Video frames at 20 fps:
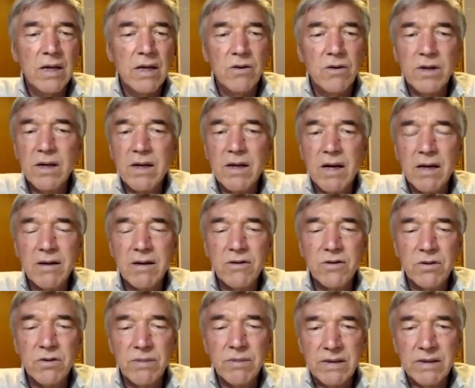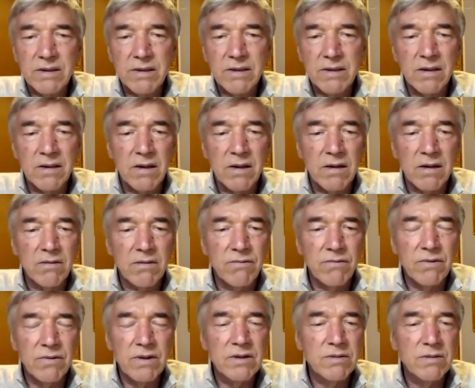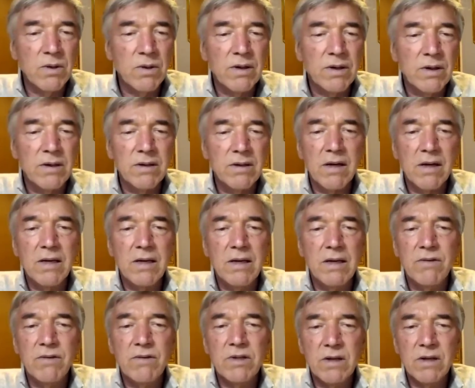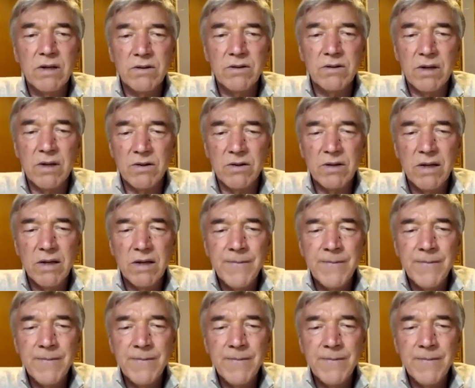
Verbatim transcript: Oder Krankenschwestern, ja, wie ist es bei euch in der Klinik, wie schaut es aus?